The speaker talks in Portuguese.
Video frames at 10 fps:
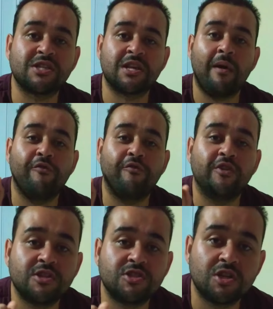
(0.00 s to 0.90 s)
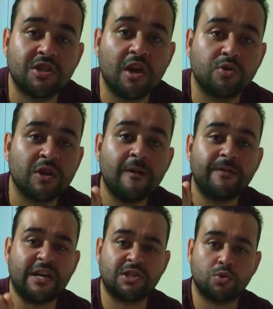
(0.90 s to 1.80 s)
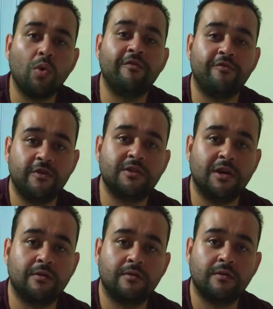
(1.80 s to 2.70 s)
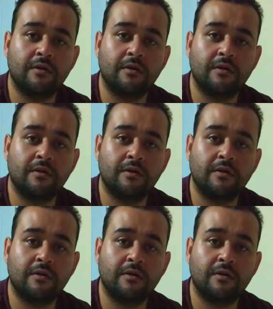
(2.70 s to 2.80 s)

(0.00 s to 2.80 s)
receba a vida de Deus na sua vida.